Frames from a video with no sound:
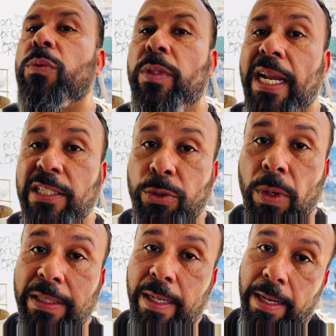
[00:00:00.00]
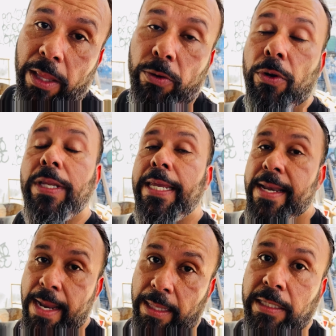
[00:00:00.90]
Traes tu alternador
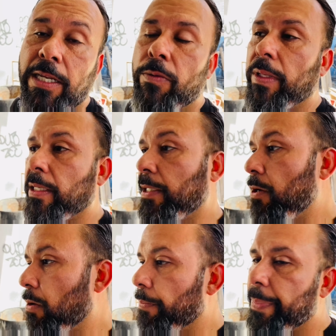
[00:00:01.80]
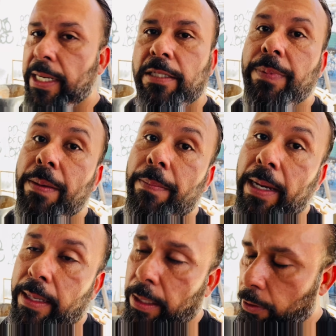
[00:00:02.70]
original de 55 amperes bien
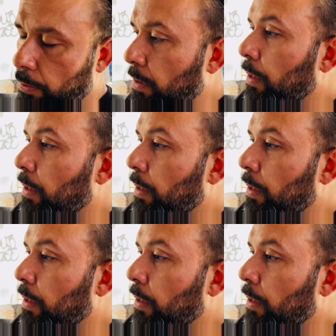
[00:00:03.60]
bajito.